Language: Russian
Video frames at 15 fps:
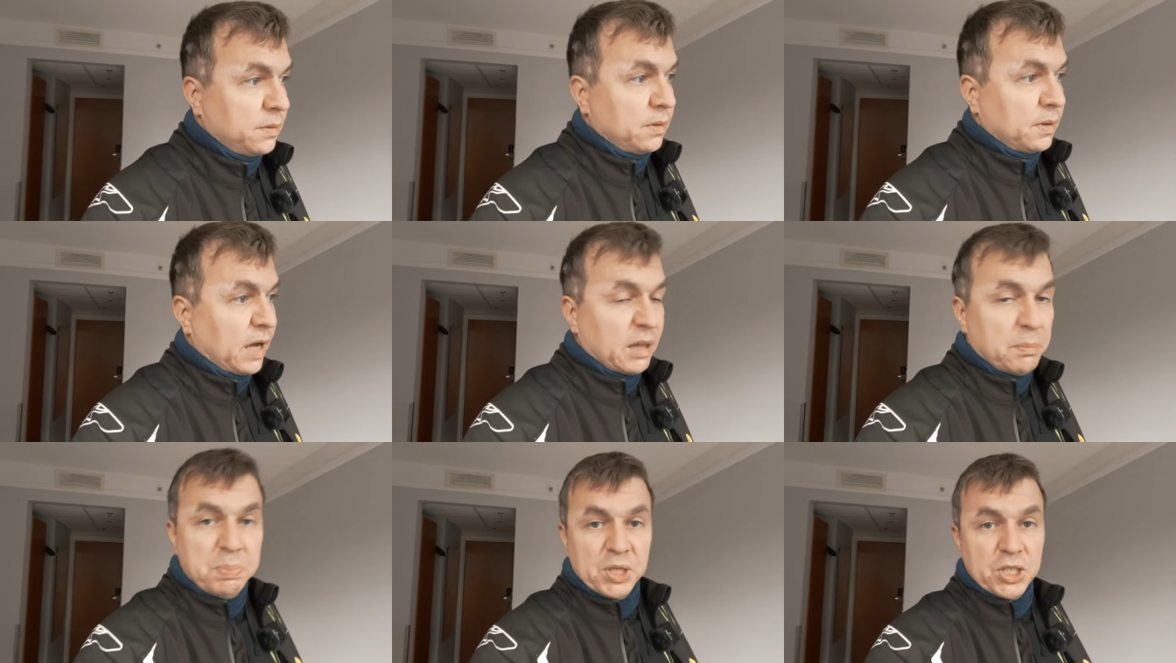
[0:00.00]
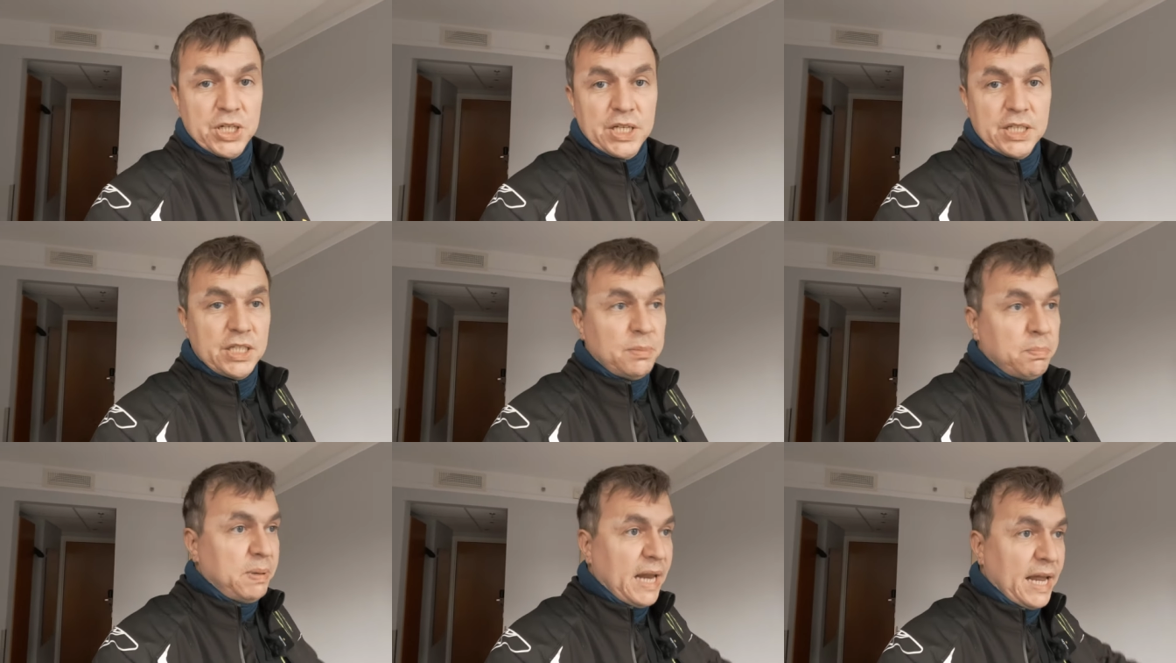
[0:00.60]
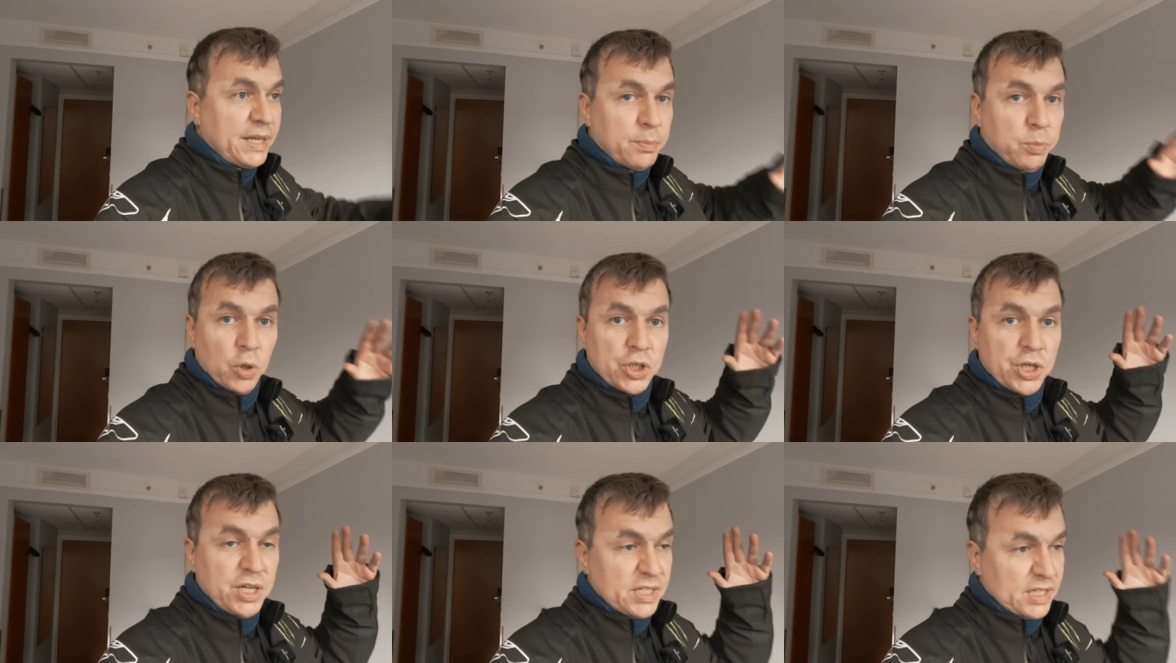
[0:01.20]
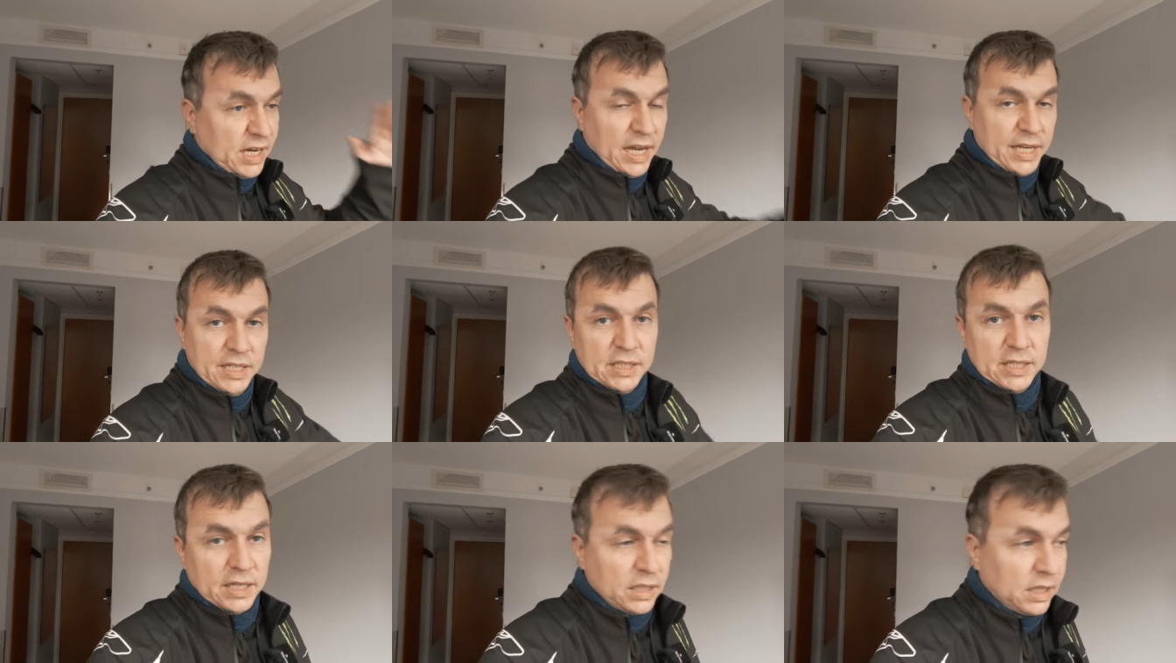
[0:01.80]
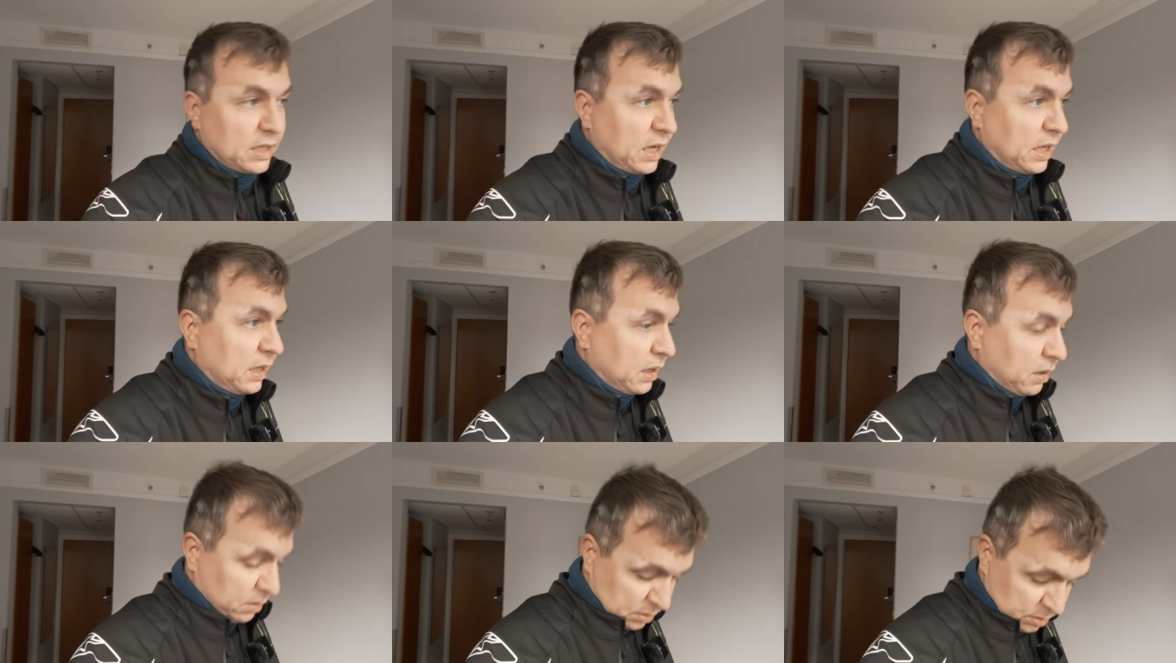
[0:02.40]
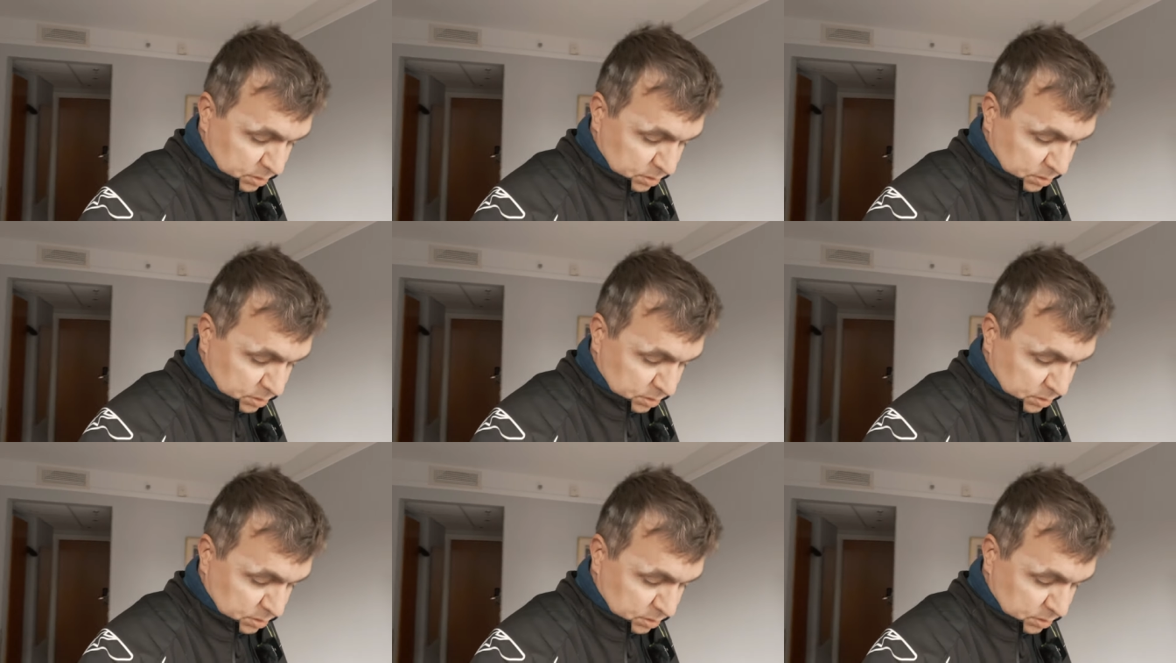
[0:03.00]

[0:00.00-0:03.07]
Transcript: Отпишись и, блядь, больше не заходи на этот канал.